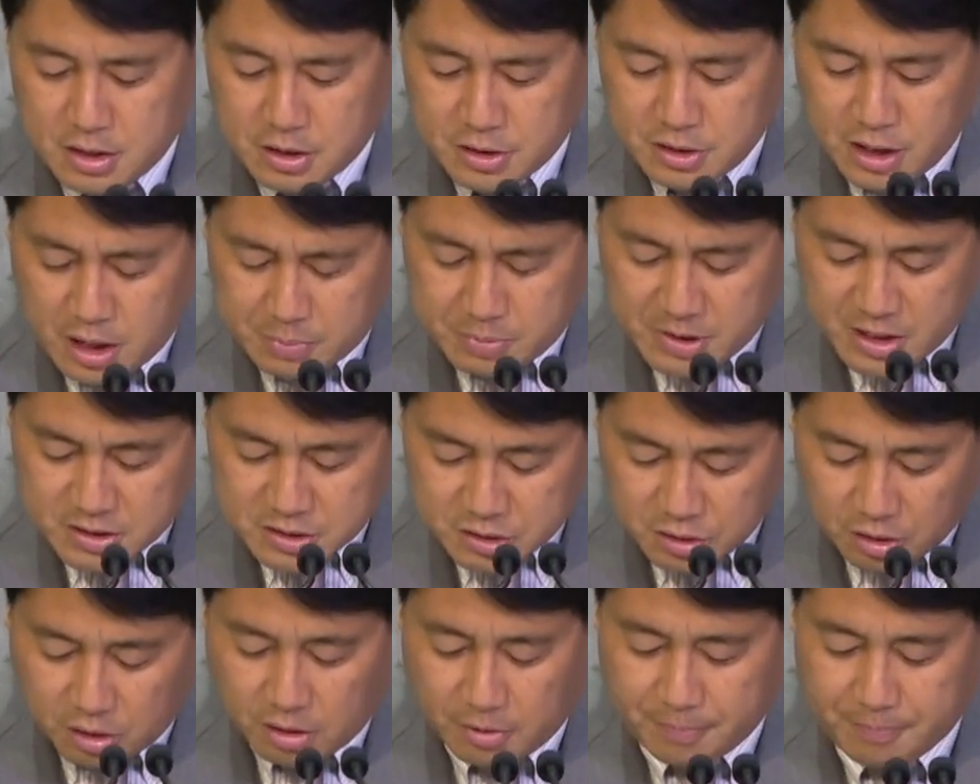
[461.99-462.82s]
그에
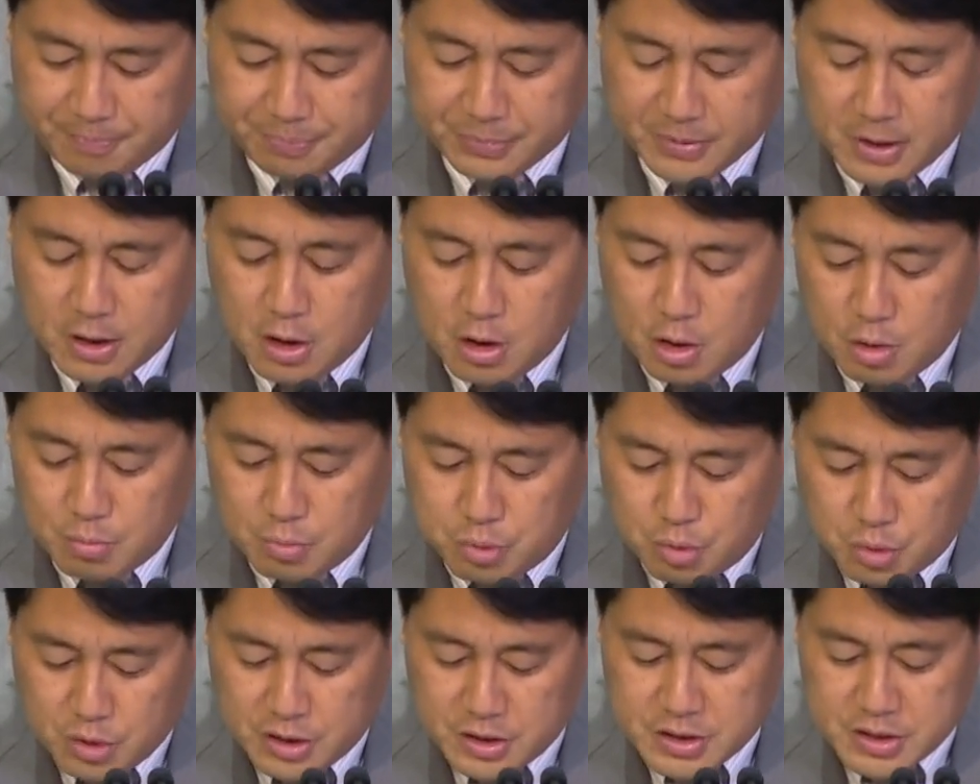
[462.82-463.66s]
비해서
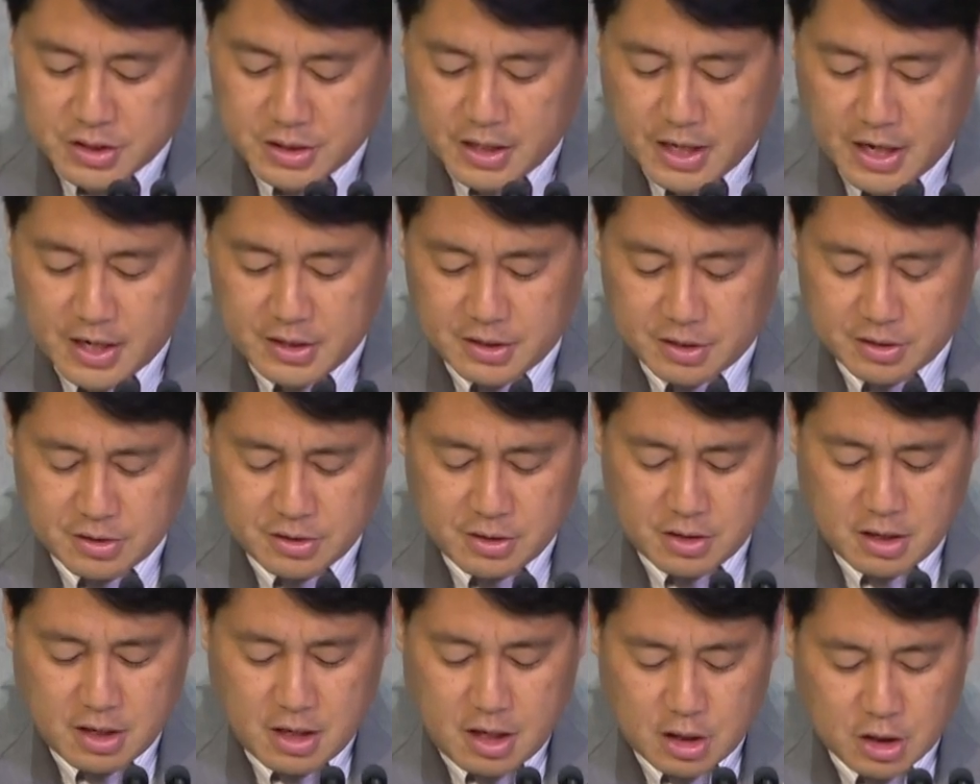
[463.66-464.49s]

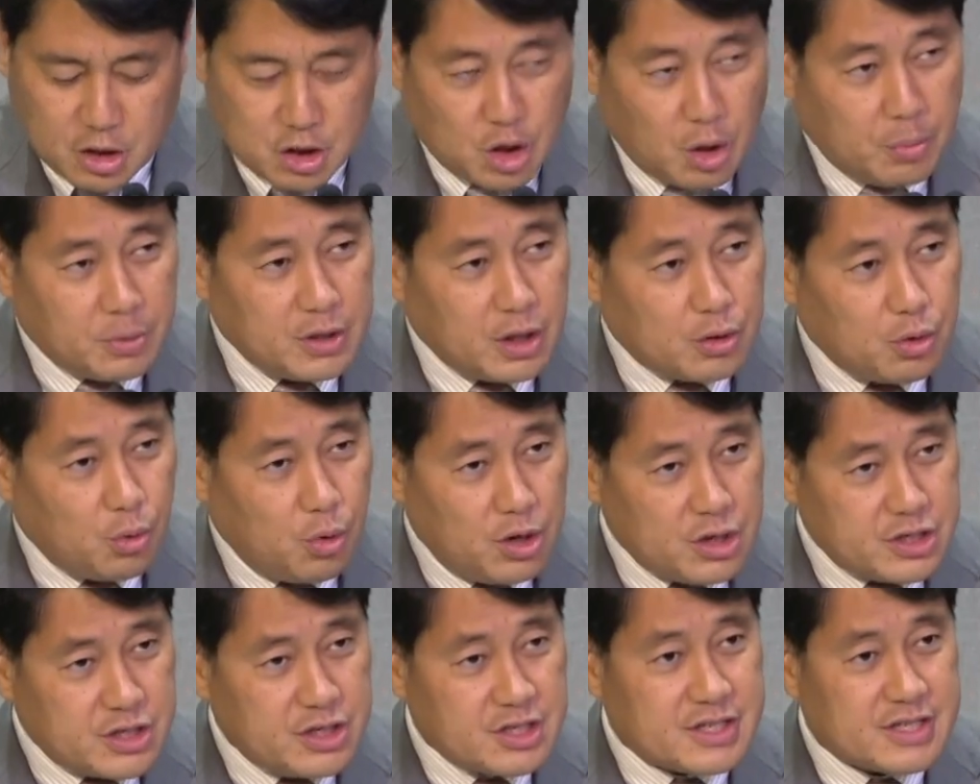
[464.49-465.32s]
북이스라엘은 그것보다도
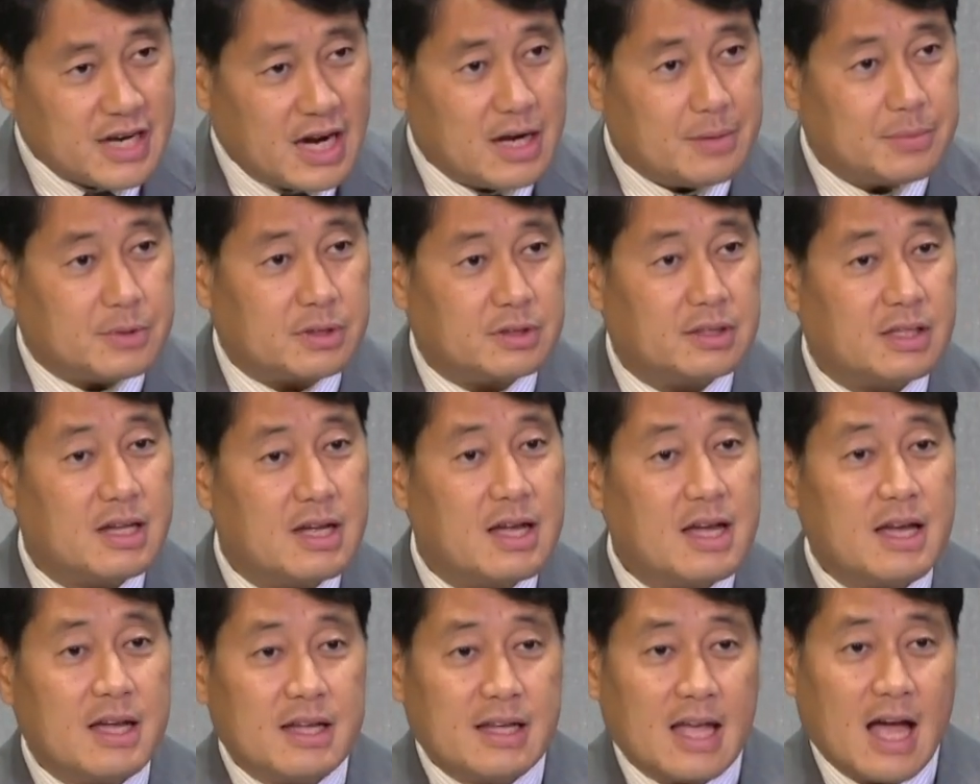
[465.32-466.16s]
훨씬 짧은
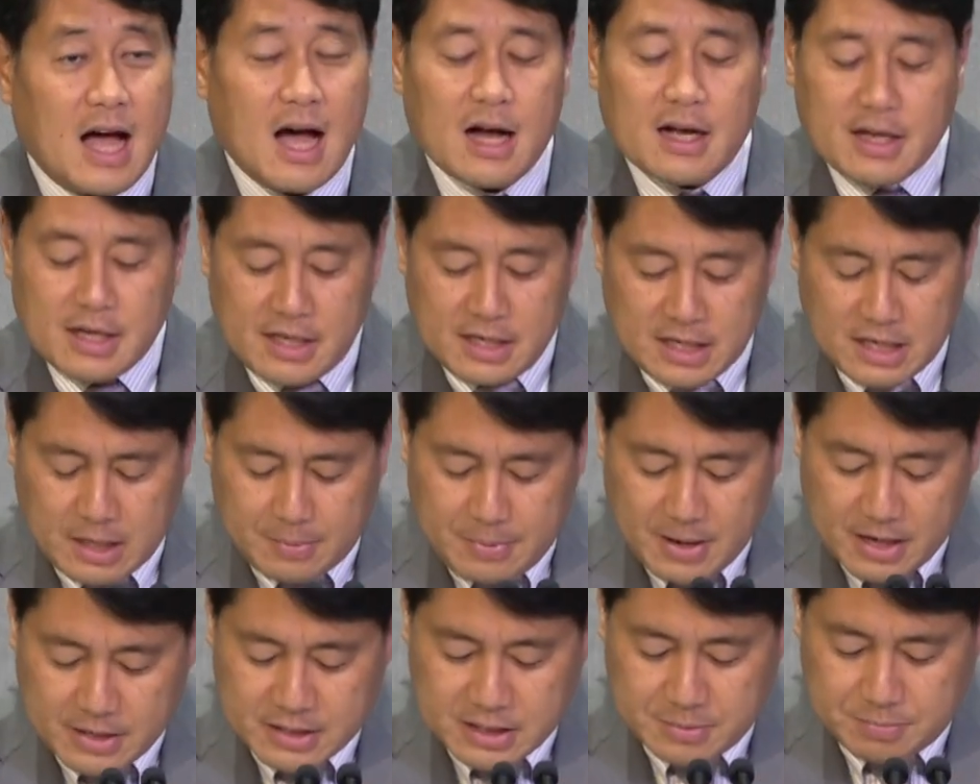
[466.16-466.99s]
약
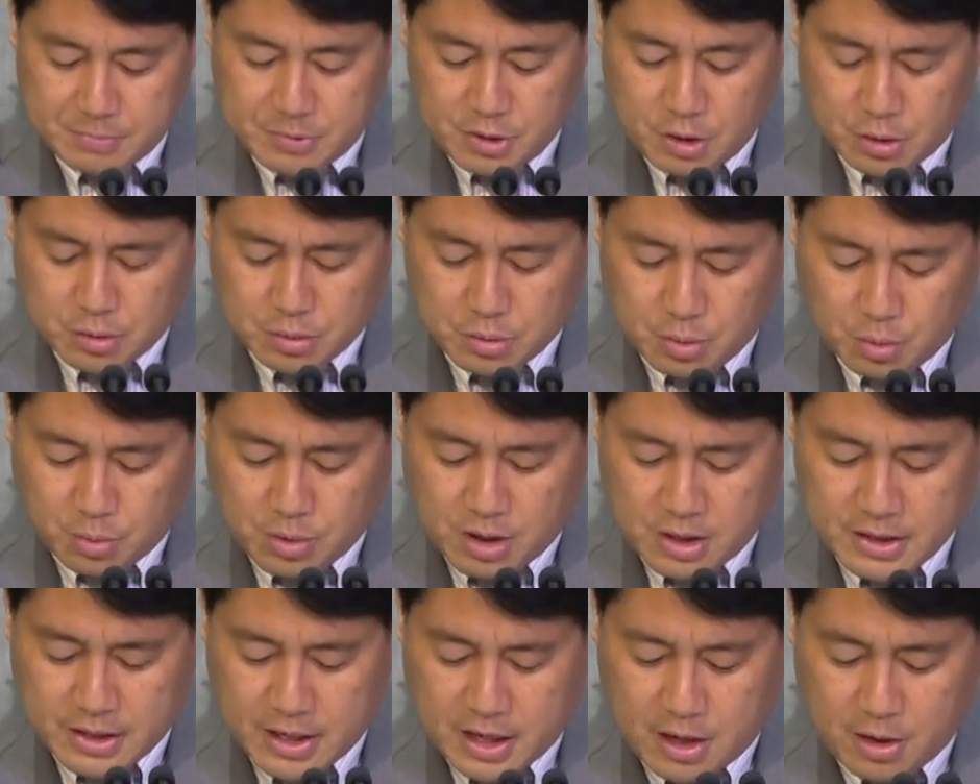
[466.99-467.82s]
210년
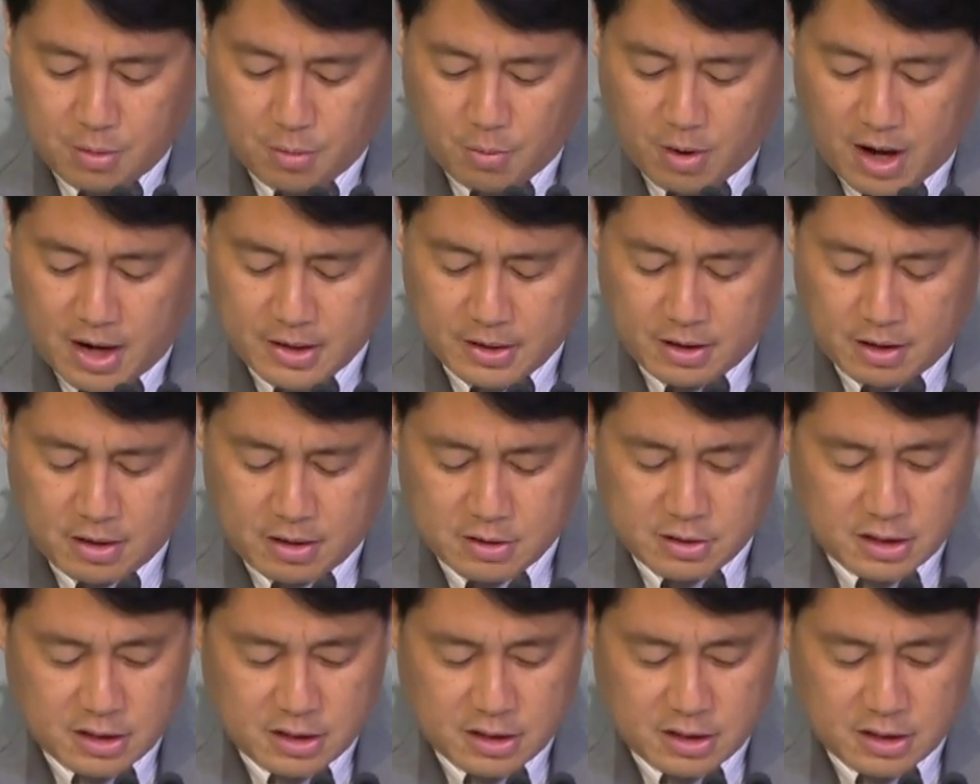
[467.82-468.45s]
동안의 왕,